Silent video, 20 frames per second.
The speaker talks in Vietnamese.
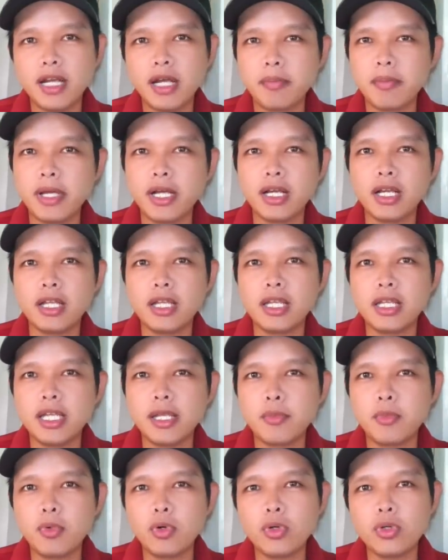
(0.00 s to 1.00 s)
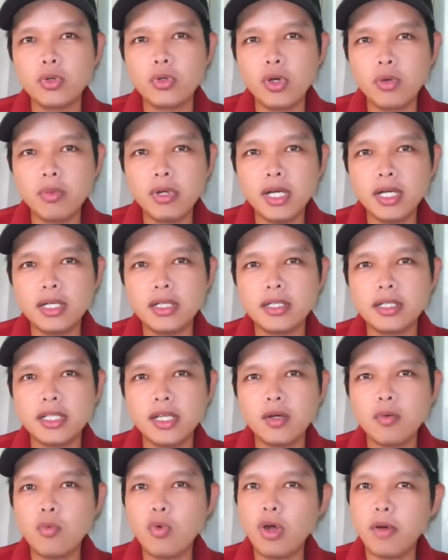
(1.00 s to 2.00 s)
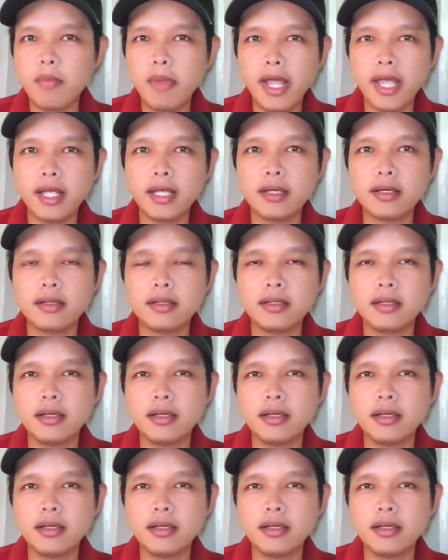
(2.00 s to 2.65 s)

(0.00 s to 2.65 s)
đặc biệt là doanh nghiệp của chú Dũng đó, người ta cũng hoang mang.